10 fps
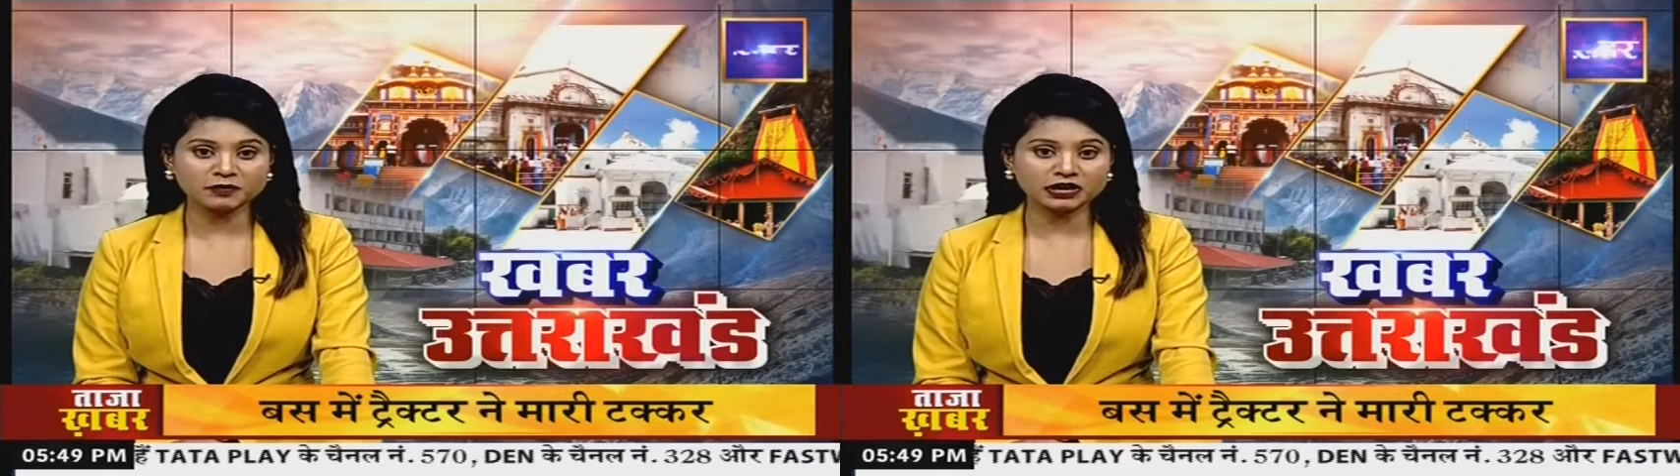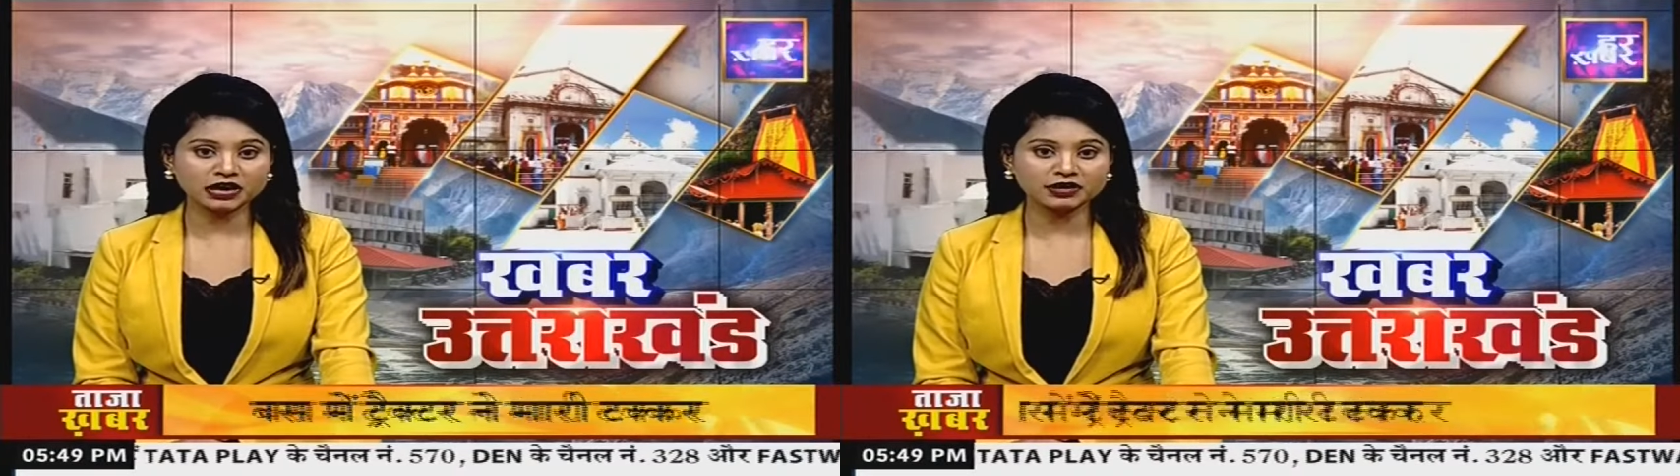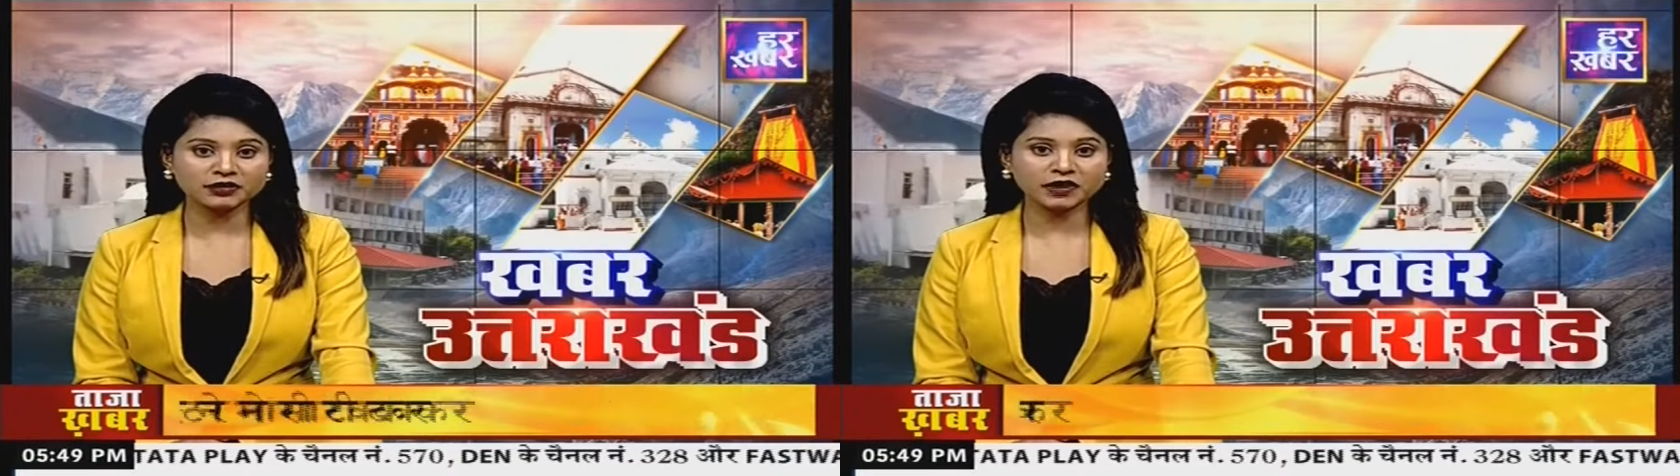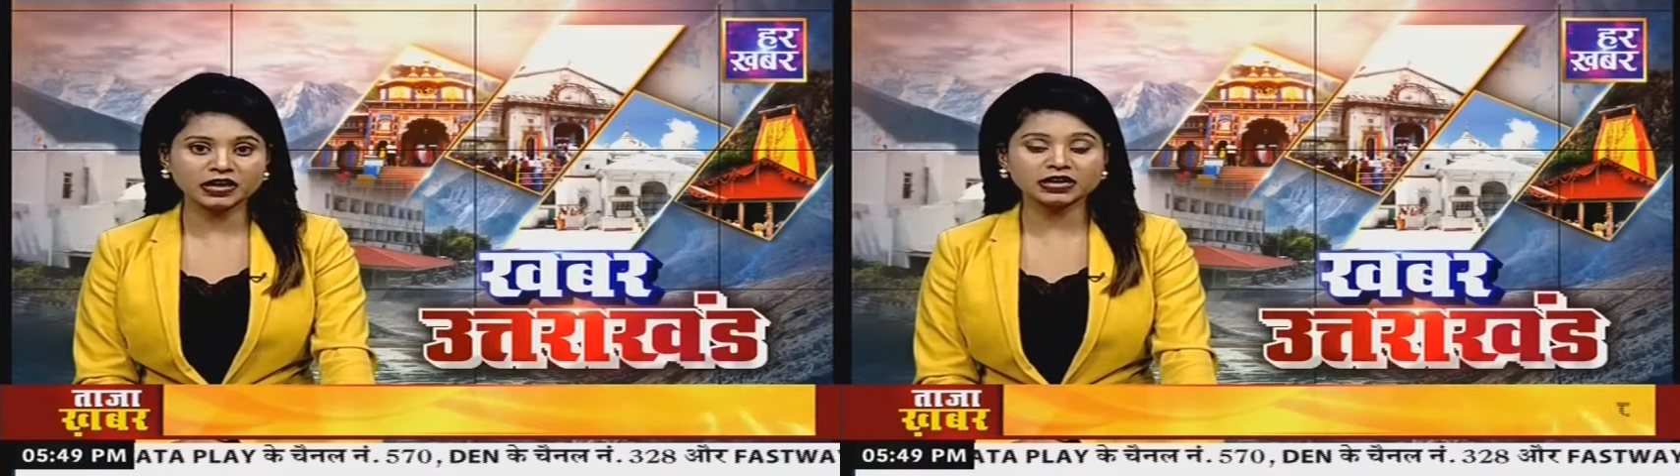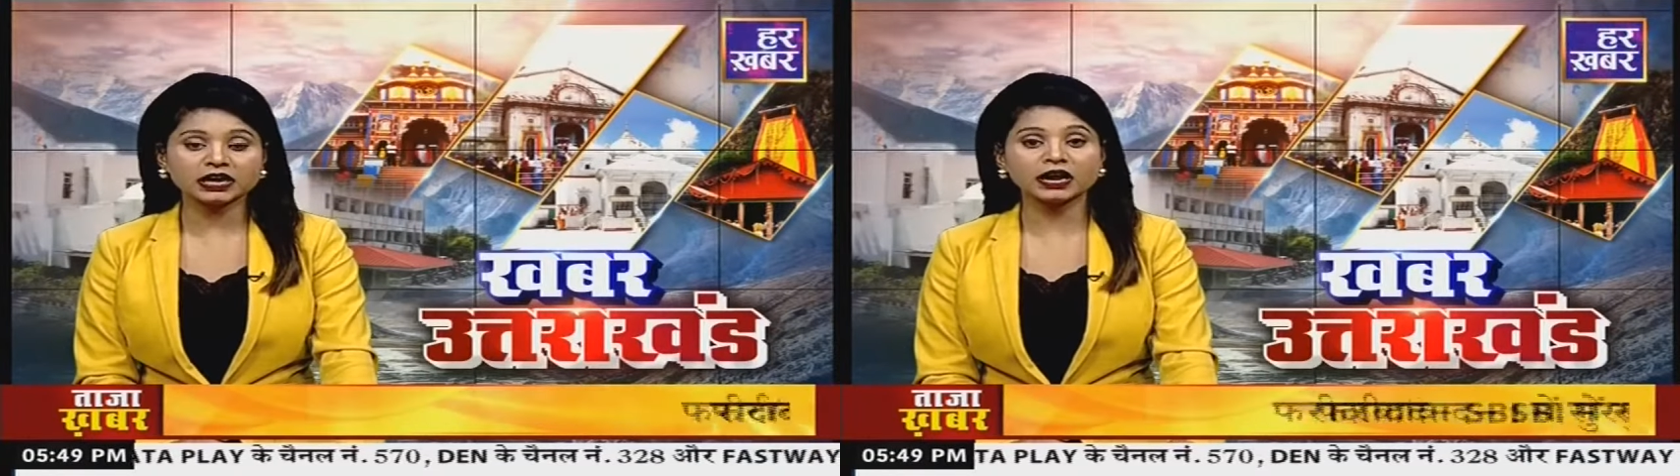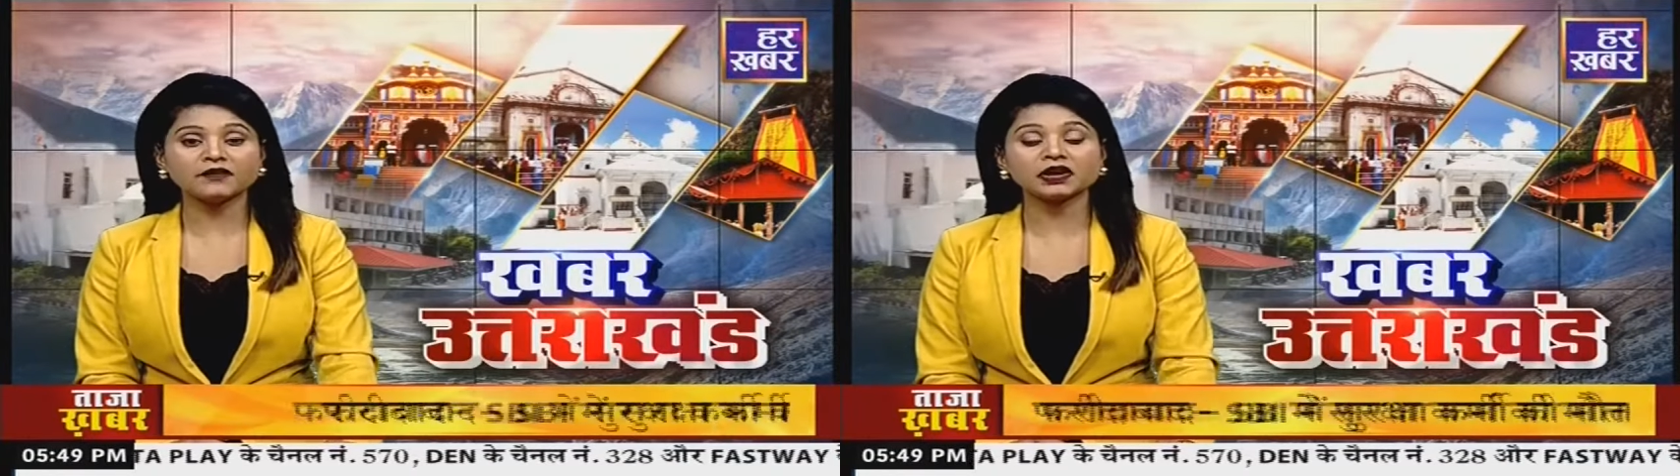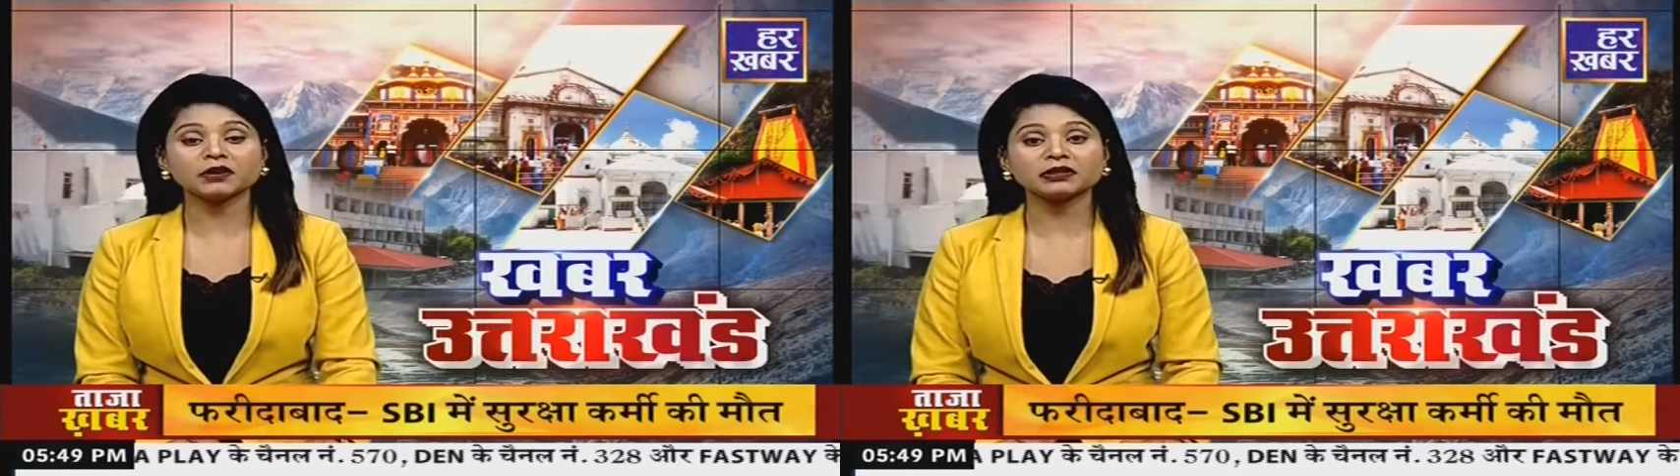पर कार्रवाई की है वहीं